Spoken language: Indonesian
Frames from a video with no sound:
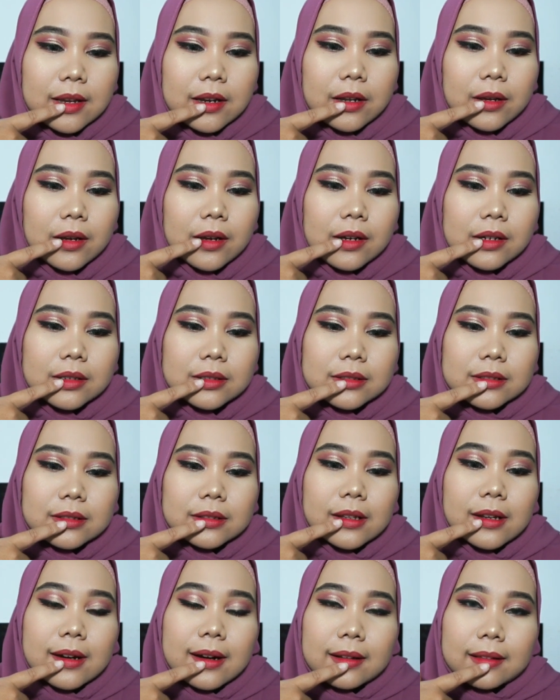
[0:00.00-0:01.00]
jadi harus
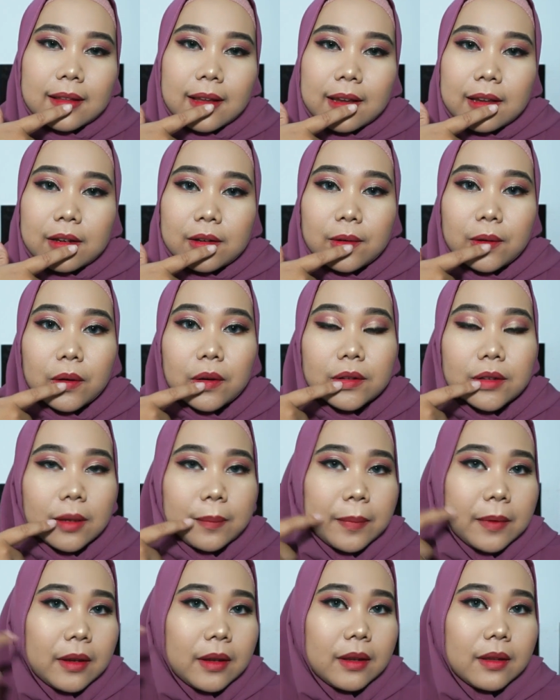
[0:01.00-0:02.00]
kita ratain dulu
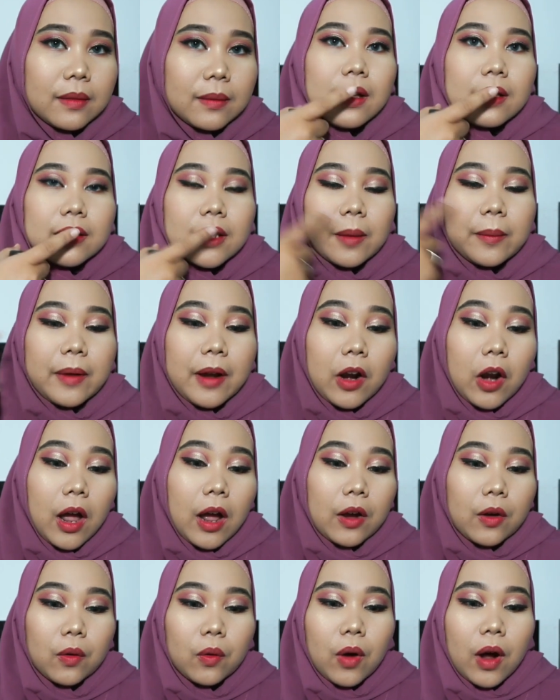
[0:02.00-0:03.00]
tapi tapi
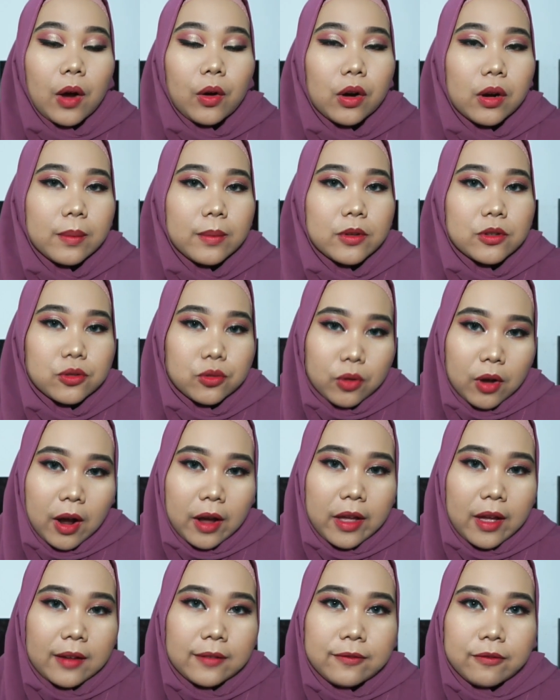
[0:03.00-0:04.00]
kalau aku aku lebih
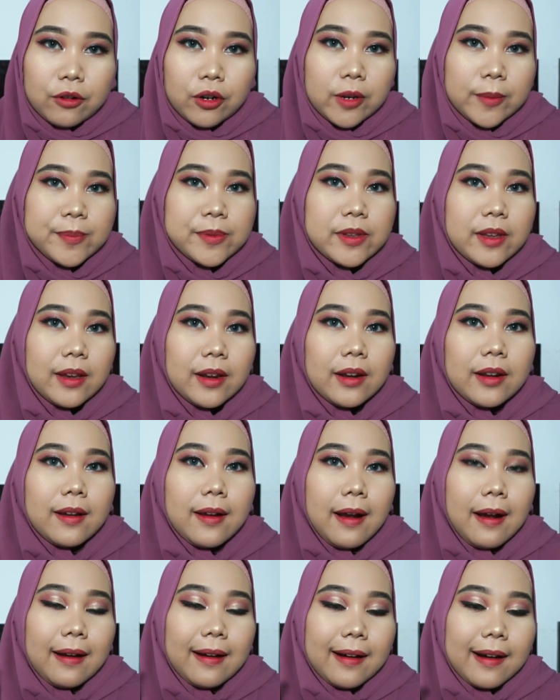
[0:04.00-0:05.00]
suka yang full lips
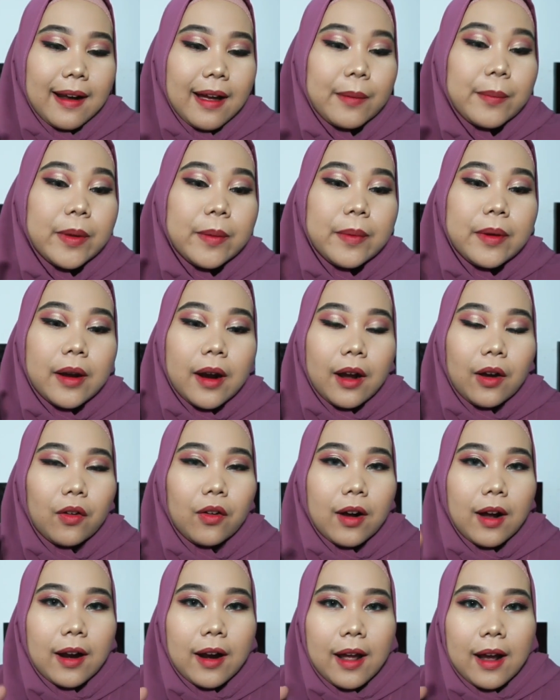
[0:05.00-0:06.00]
gini karena bibir
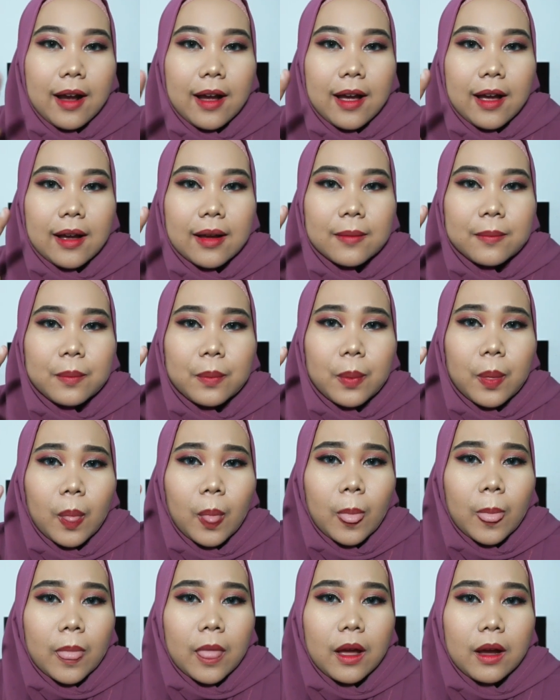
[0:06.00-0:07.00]
aku kan agak
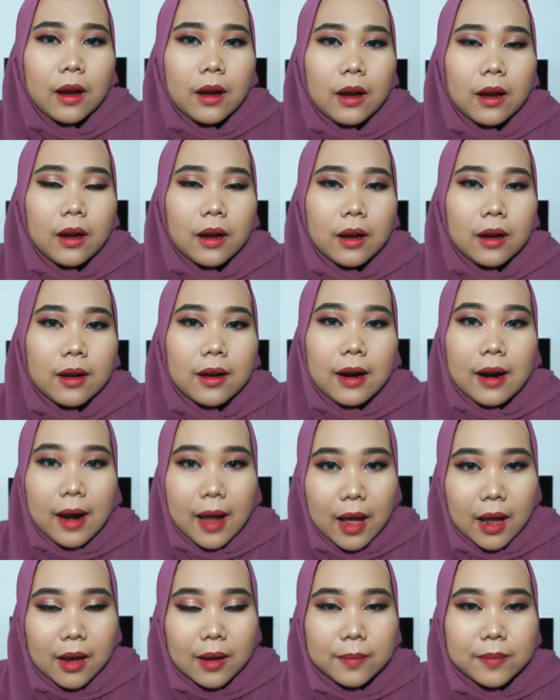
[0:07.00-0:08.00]
uh,
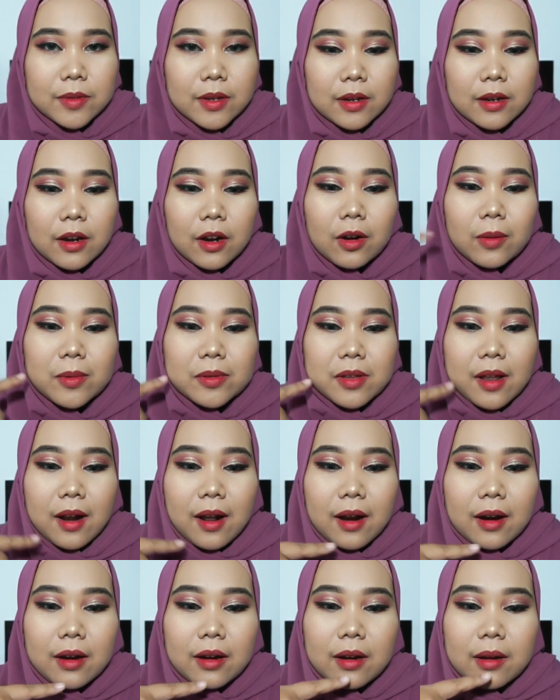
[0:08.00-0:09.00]
gelap jadi kalau
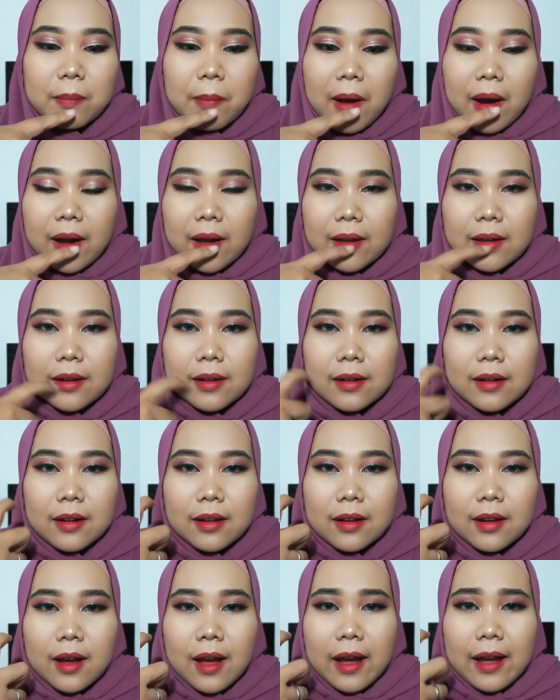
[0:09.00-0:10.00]
misalkan dipakein
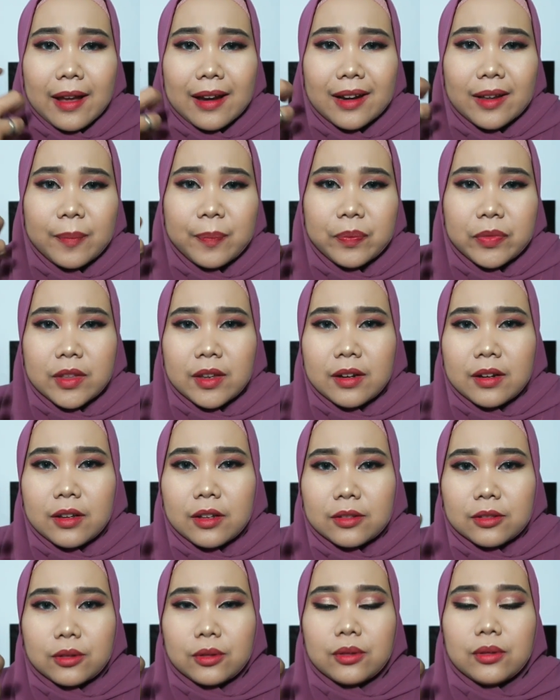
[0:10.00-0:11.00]
di kayak lip
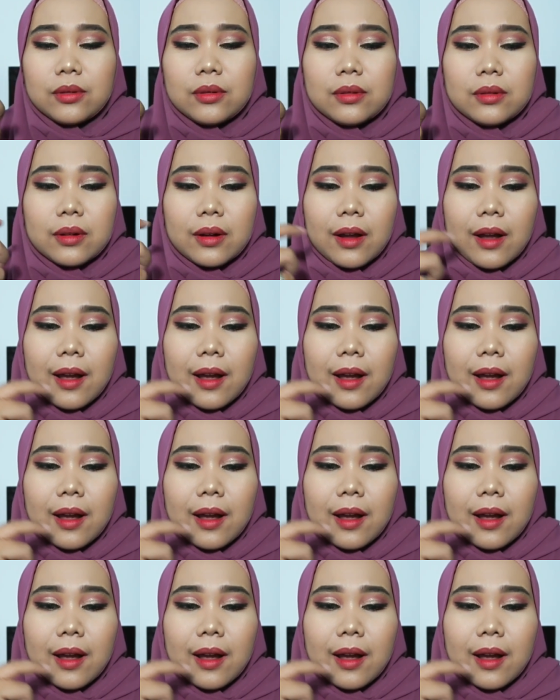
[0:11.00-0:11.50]
tint gitu